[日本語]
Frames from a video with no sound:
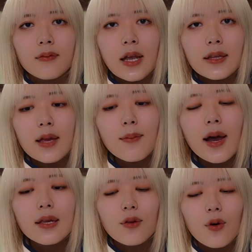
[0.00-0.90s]
建
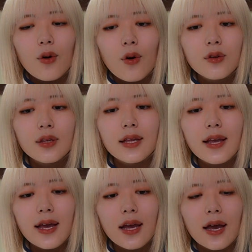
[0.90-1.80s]
前と本音
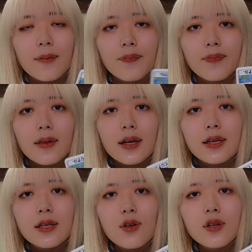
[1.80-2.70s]
で、
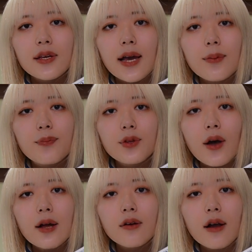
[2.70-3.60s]
非常にギャップ
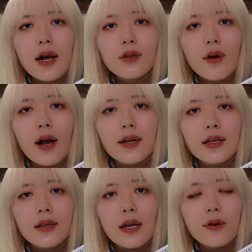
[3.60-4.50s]
のあるカードが
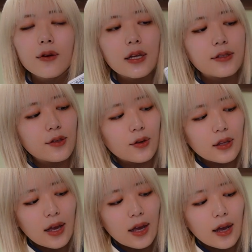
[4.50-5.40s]
出ているんですよ
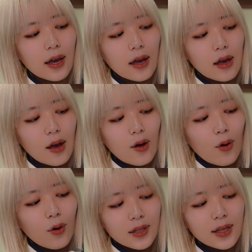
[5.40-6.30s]
ね。
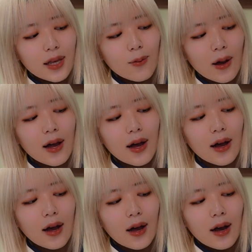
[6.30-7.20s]
本音で
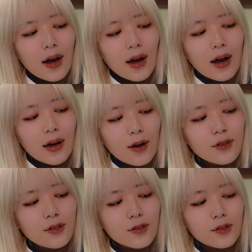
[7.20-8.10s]
は、あ
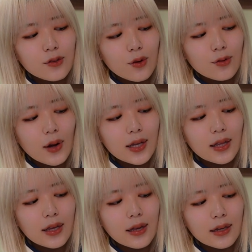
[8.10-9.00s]
ラウール君の不安
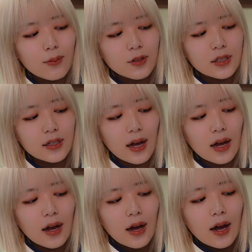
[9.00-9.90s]
定な気持ち
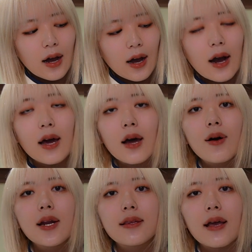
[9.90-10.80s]
が、
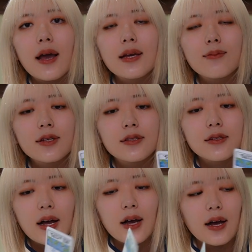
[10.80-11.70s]
あ現れています
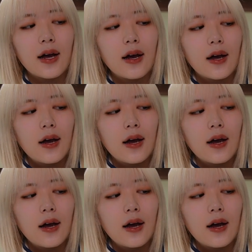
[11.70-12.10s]
が、